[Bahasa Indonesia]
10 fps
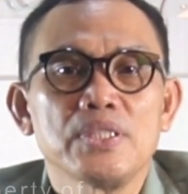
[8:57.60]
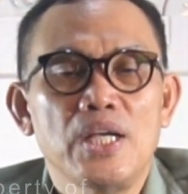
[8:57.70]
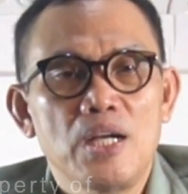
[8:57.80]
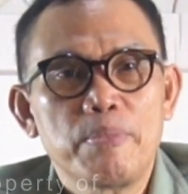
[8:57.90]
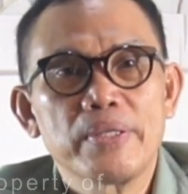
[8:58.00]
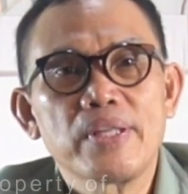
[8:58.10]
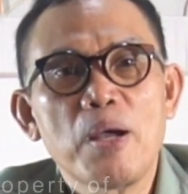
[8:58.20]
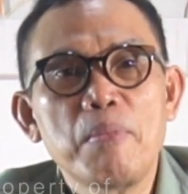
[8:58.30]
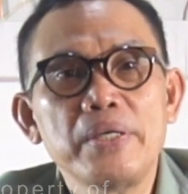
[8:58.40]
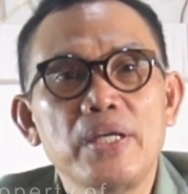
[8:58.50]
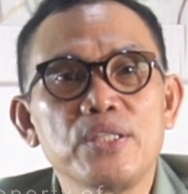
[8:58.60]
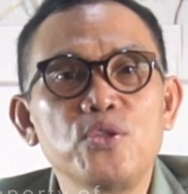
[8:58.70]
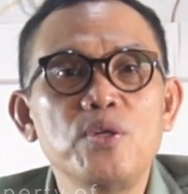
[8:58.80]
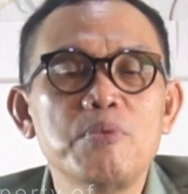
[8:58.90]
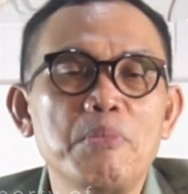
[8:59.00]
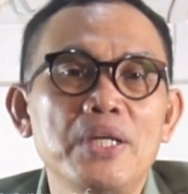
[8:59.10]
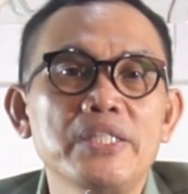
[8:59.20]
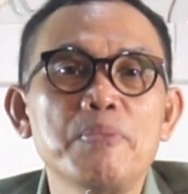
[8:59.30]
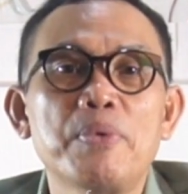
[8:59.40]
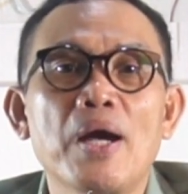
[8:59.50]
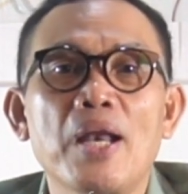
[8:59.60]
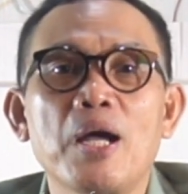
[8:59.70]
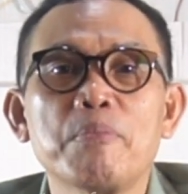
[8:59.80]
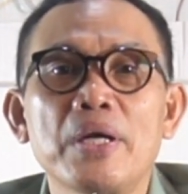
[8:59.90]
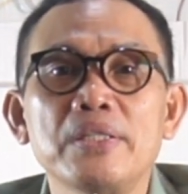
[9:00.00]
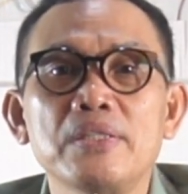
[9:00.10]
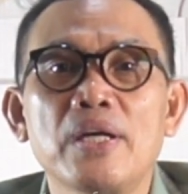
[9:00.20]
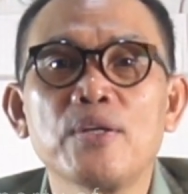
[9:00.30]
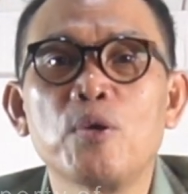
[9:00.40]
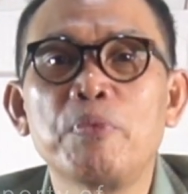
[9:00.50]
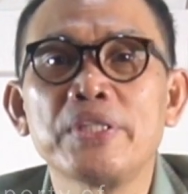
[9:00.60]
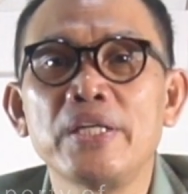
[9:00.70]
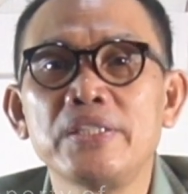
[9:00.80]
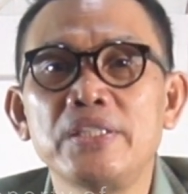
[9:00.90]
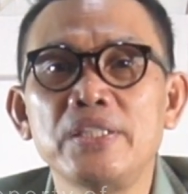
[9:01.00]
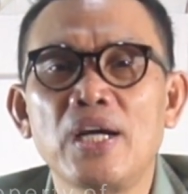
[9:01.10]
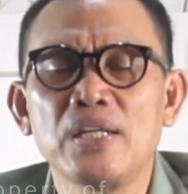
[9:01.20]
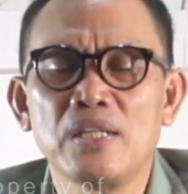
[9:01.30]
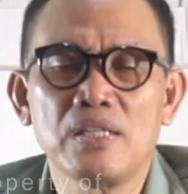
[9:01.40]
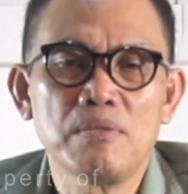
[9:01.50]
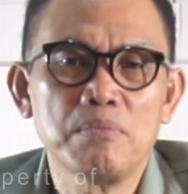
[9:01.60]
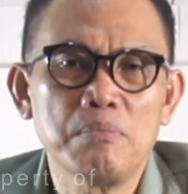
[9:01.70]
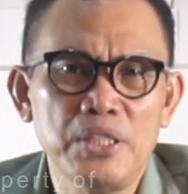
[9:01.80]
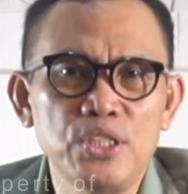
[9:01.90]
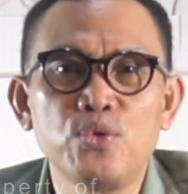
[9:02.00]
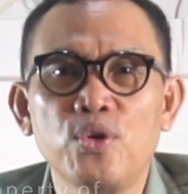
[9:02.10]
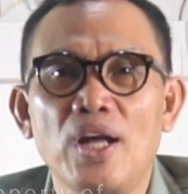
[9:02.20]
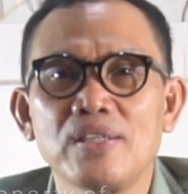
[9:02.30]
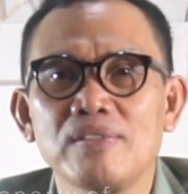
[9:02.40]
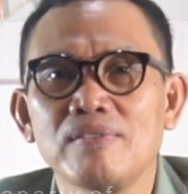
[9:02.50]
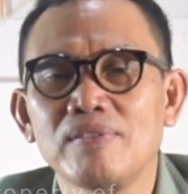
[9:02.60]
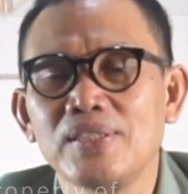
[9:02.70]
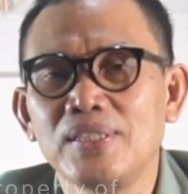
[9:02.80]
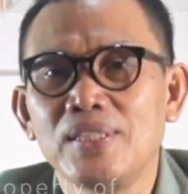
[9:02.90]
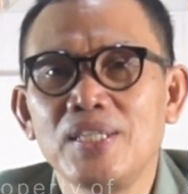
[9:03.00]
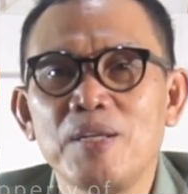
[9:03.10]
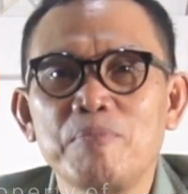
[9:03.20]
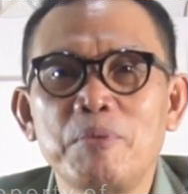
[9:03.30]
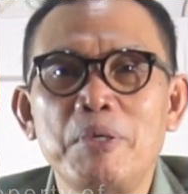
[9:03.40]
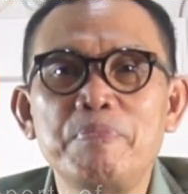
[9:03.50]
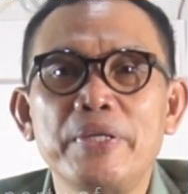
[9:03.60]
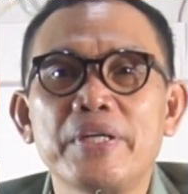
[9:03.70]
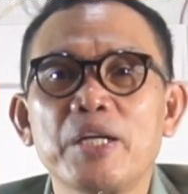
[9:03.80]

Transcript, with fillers: Yang pertama yaitu memiliki pengalaman dan kompetensi yang masih kurang. Pemimpin